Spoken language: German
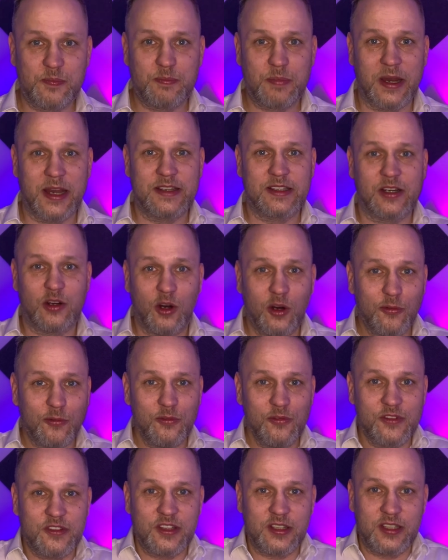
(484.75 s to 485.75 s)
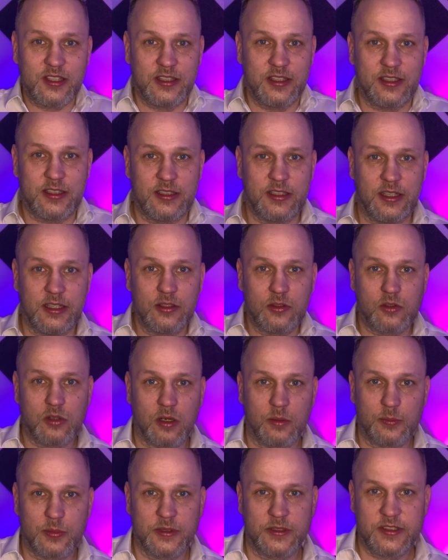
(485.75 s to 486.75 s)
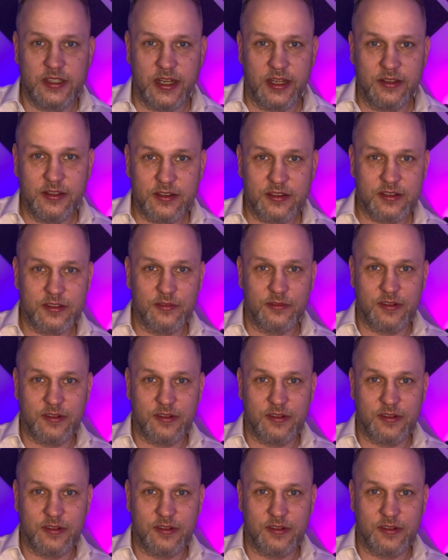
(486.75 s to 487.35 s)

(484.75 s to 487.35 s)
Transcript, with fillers: Bei der offensichtlichen Inkompetenz